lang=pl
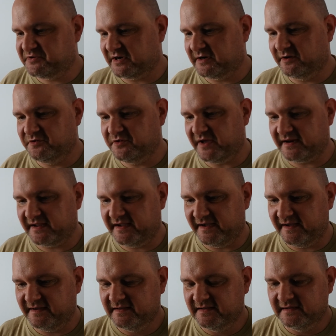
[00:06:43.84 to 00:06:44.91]

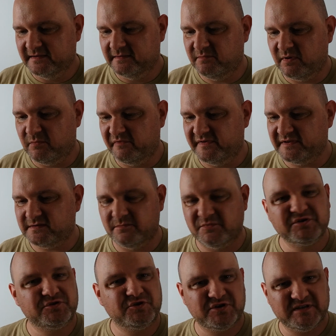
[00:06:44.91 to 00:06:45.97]
przeglądarkę, bo mówię sobie,
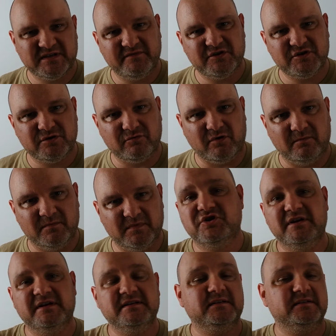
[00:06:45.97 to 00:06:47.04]
może coś się zawiesiło.
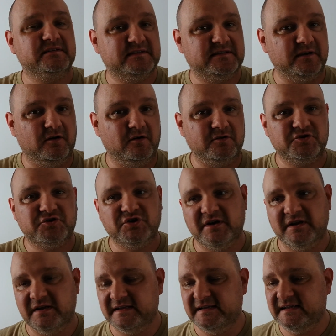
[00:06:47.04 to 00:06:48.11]
Czyli co?
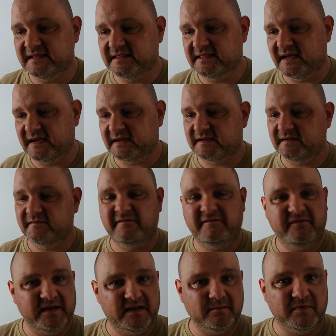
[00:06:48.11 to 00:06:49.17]
Czyli jednak
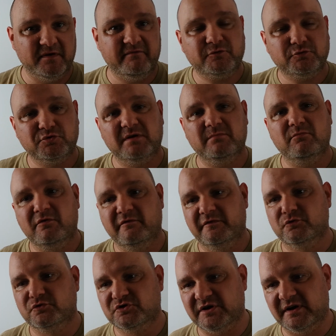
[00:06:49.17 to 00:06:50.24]
film, w którym
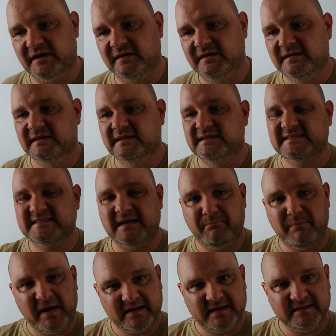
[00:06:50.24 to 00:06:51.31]
mówił, że za
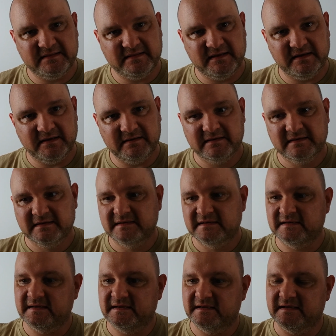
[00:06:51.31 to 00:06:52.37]
parę dni
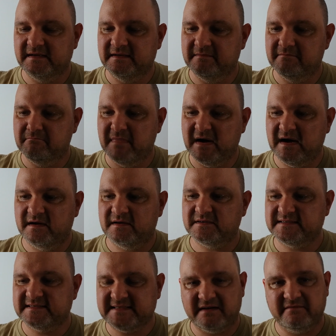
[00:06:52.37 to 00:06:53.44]
y, ma
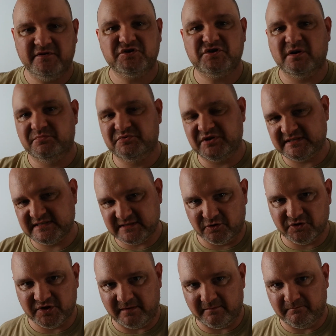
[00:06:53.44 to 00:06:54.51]
stawić się przed
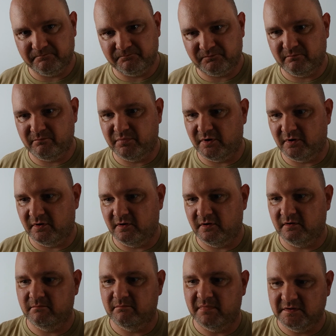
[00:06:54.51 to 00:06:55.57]
sądem,
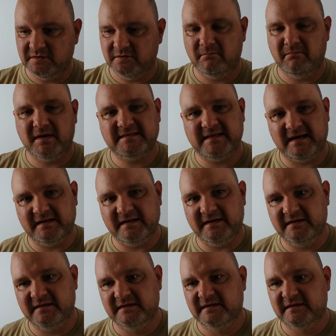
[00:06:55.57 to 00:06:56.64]
bo będą
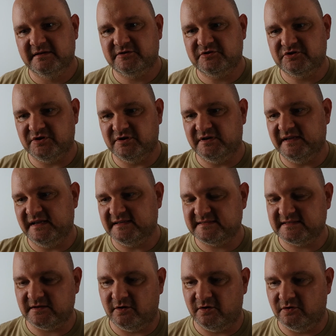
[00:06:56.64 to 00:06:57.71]
badali, czy
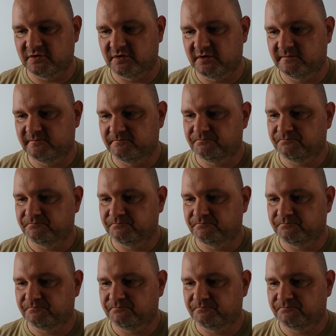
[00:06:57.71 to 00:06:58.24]
jest on